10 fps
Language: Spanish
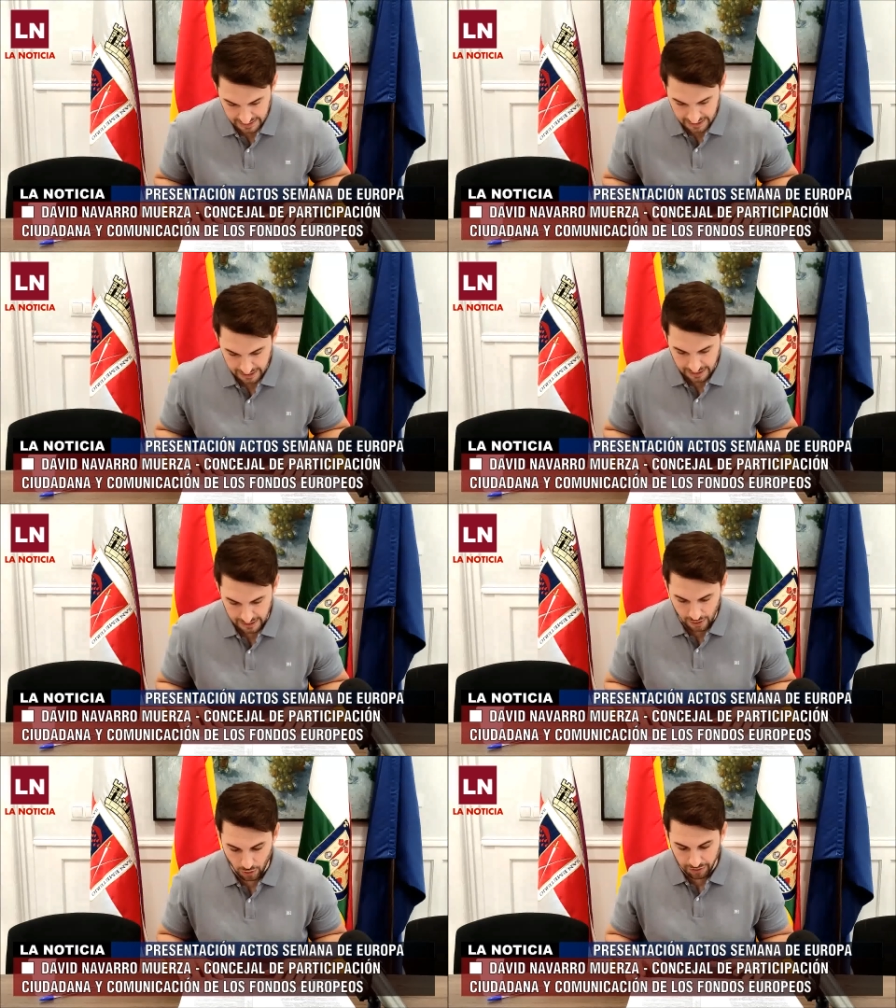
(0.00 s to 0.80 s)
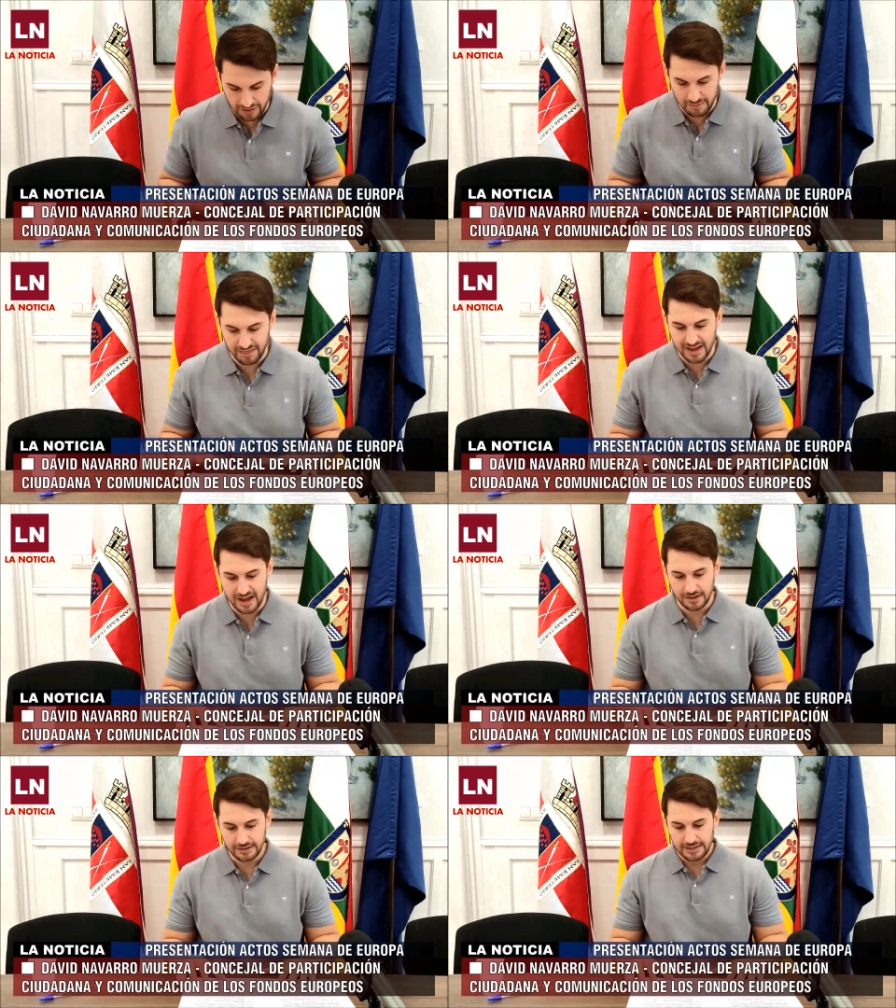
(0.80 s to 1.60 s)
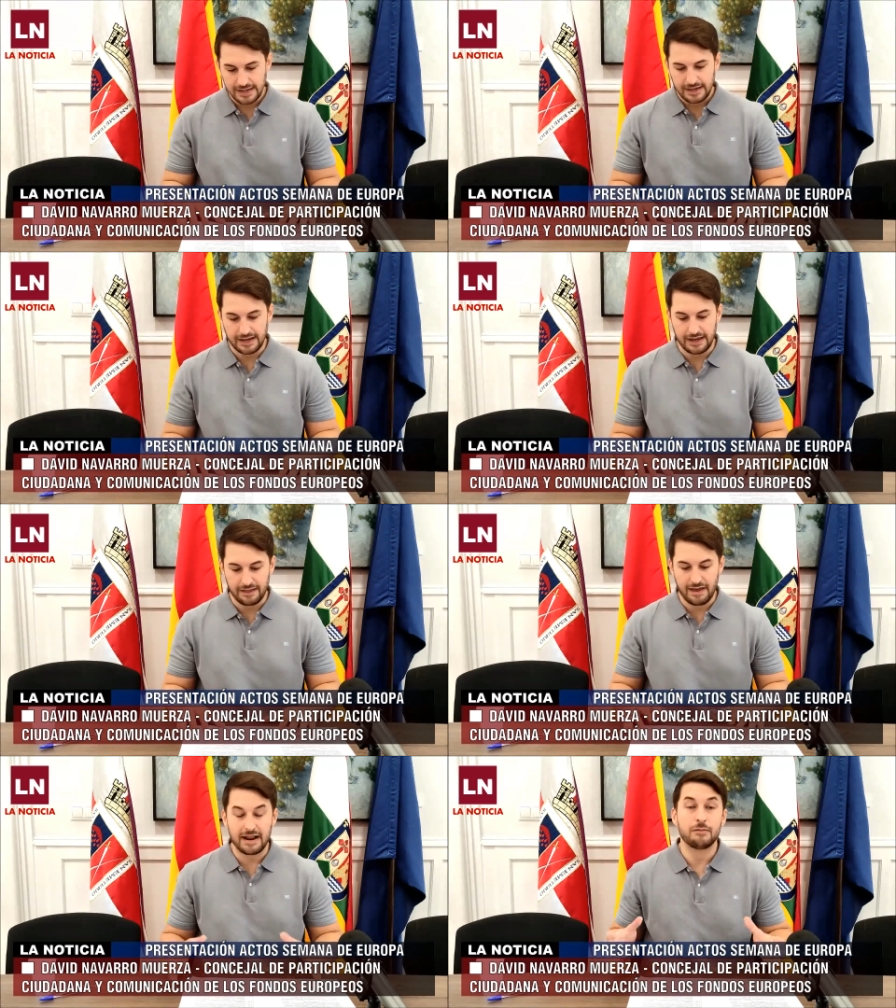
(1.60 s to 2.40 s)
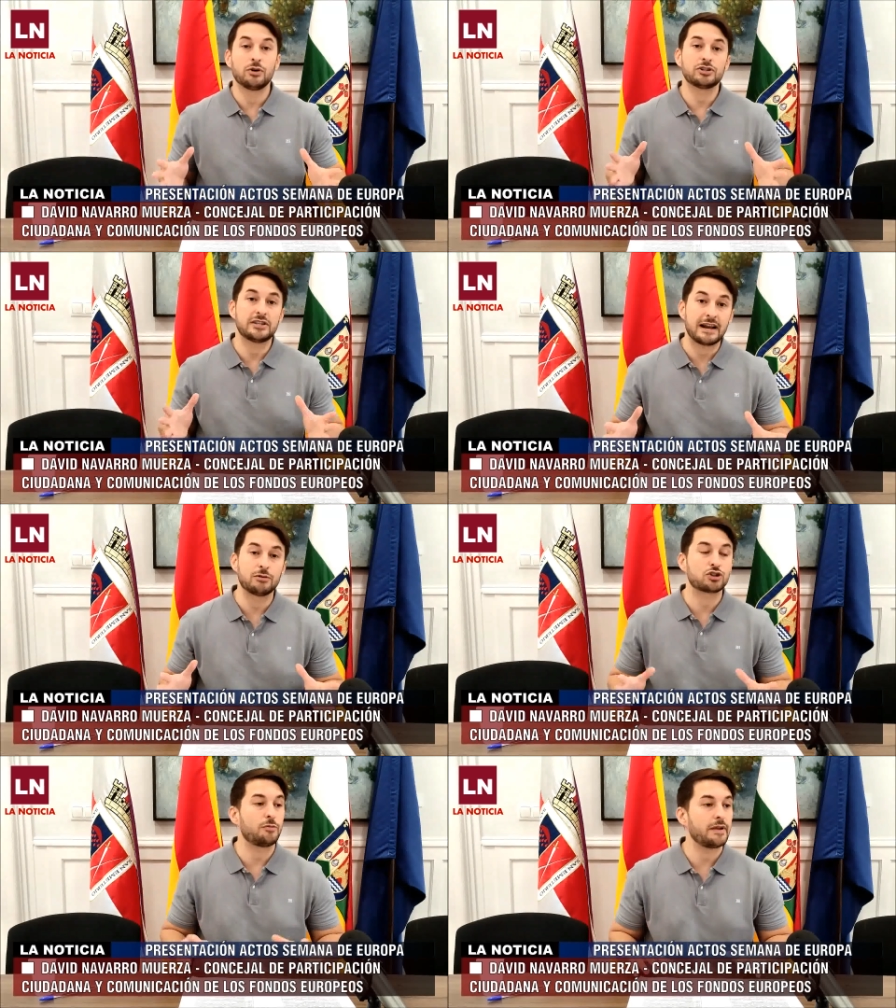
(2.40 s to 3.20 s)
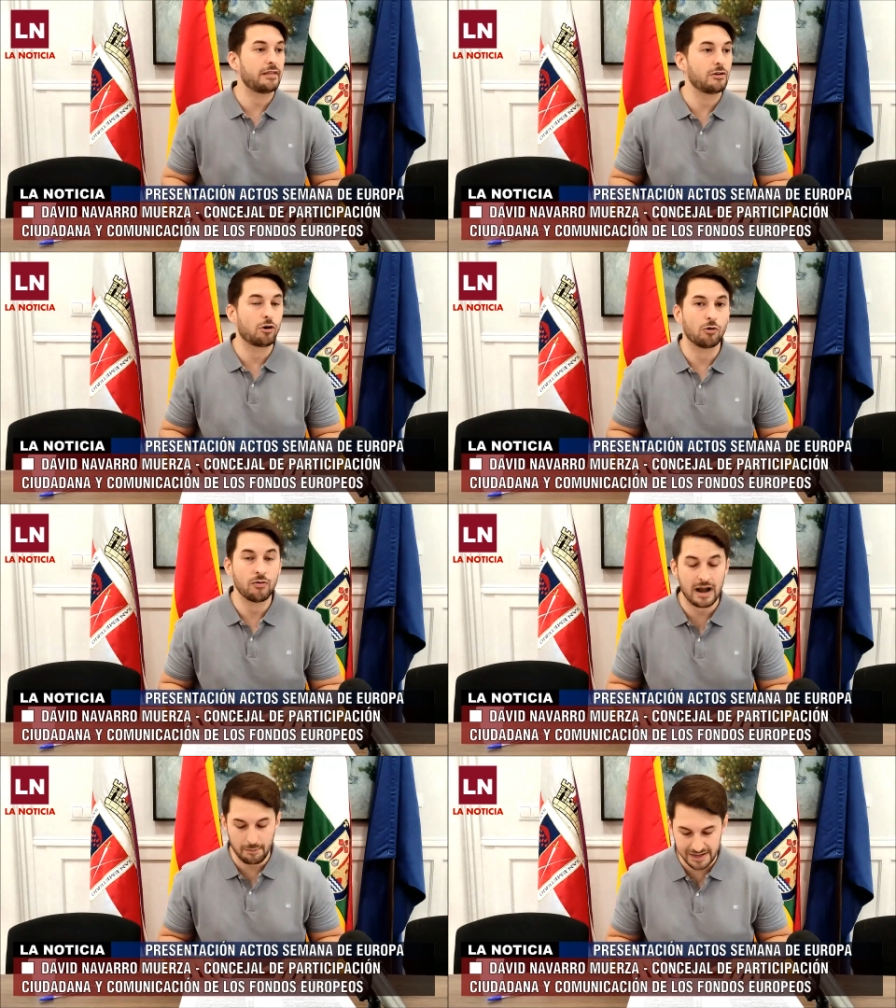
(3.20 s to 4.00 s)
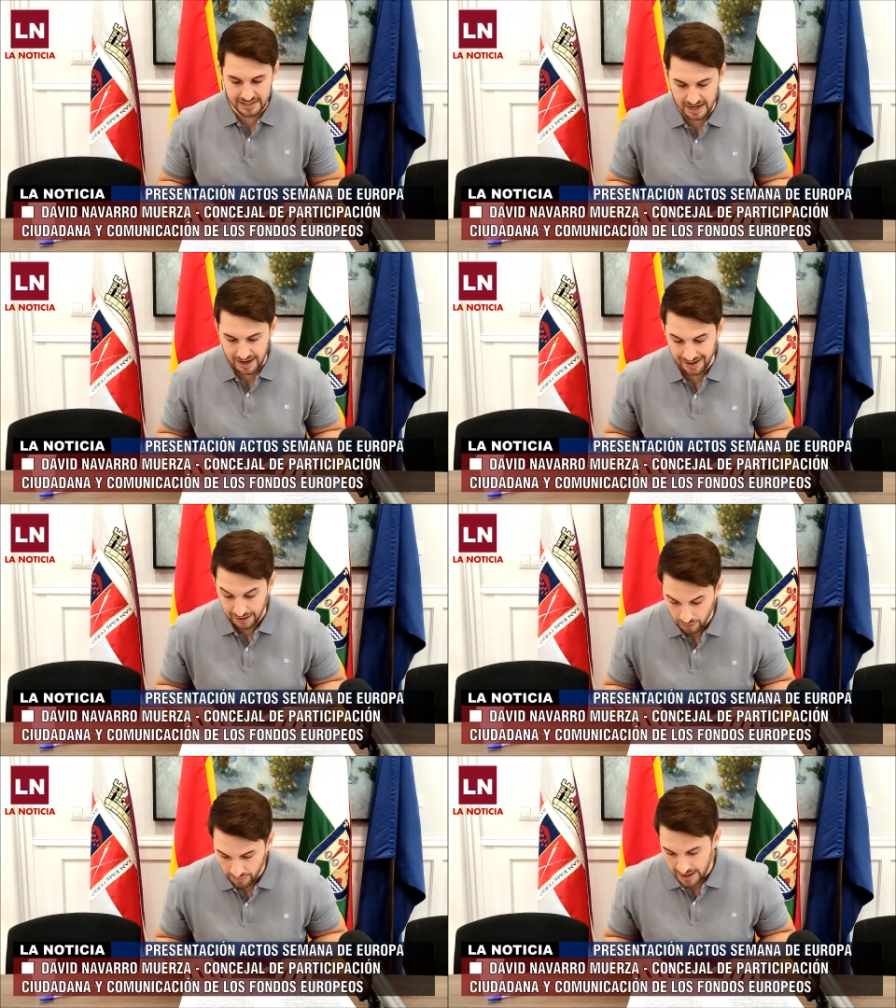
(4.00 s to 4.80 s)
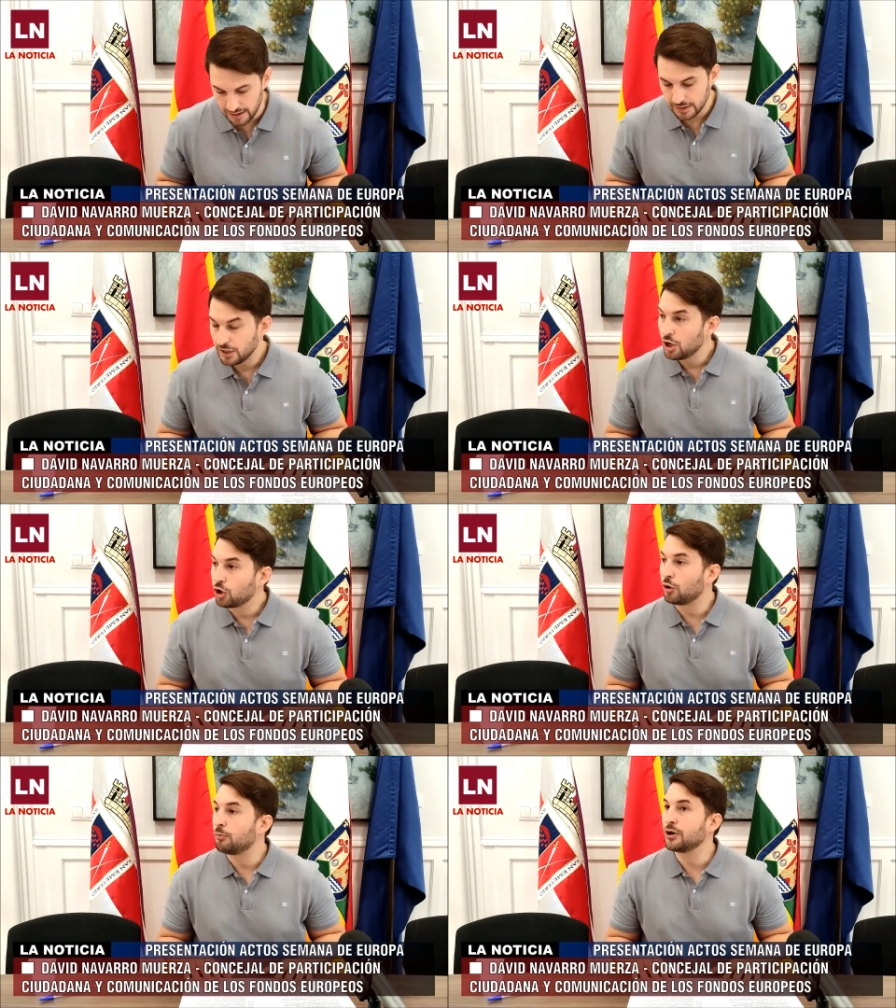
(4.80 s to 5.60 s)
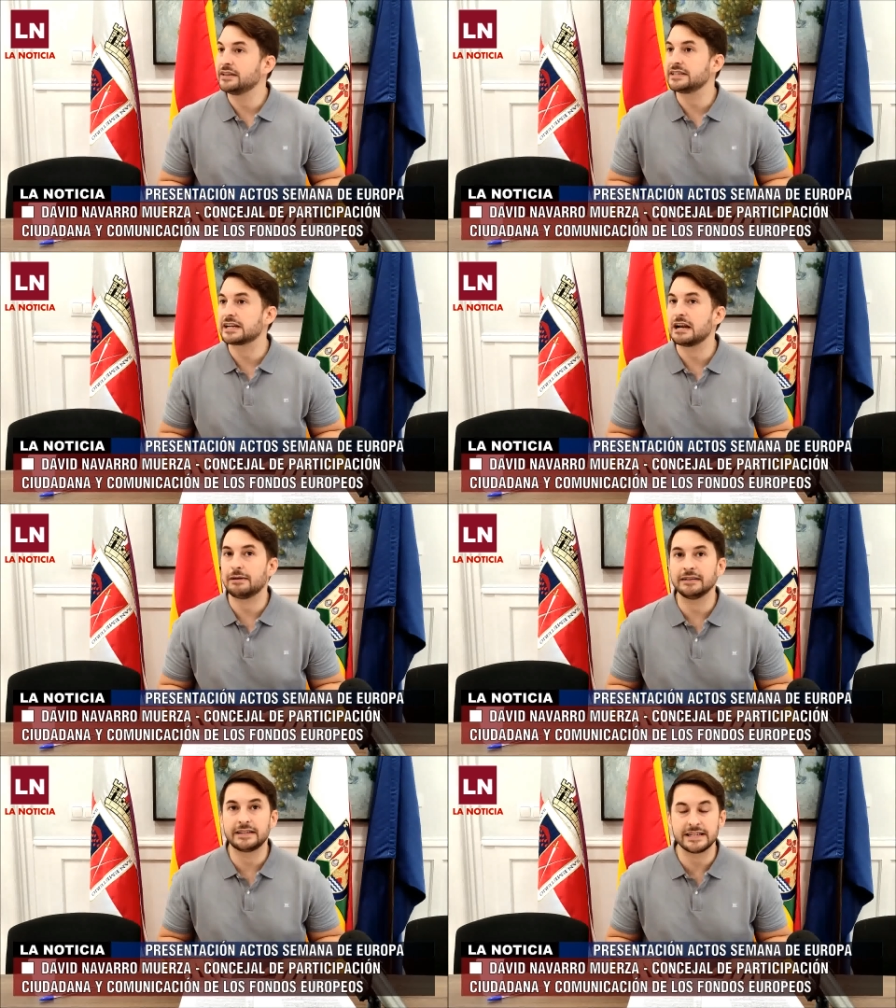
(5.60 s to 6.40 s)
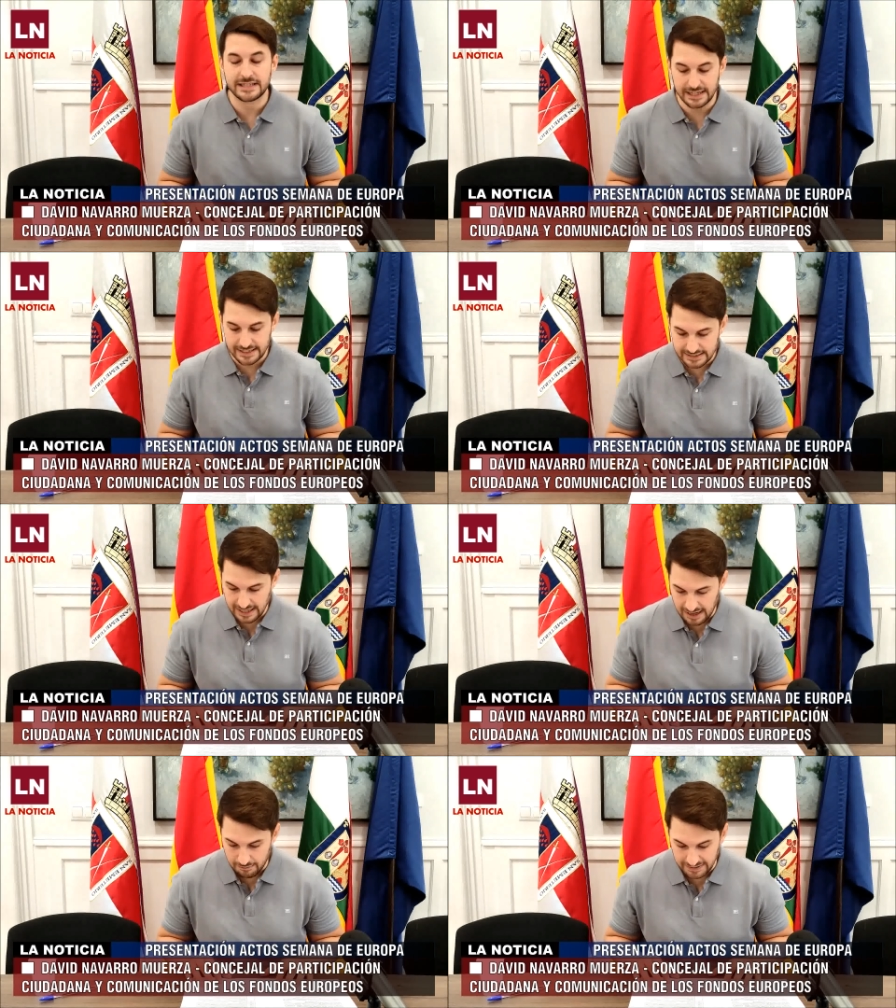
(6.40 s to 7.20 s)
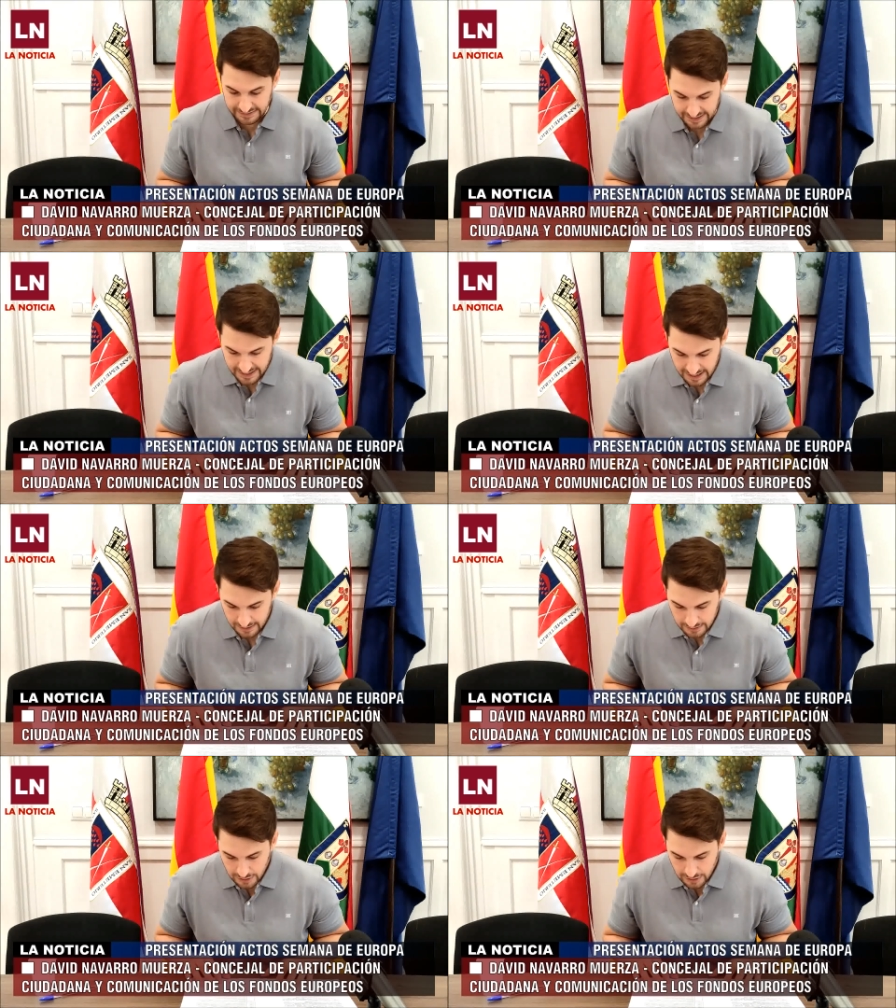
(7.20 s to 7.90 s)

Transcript: eh, once y media, eh, daremos, daremos comienzo con una mesa redonda Componentes relevantes en esta materia,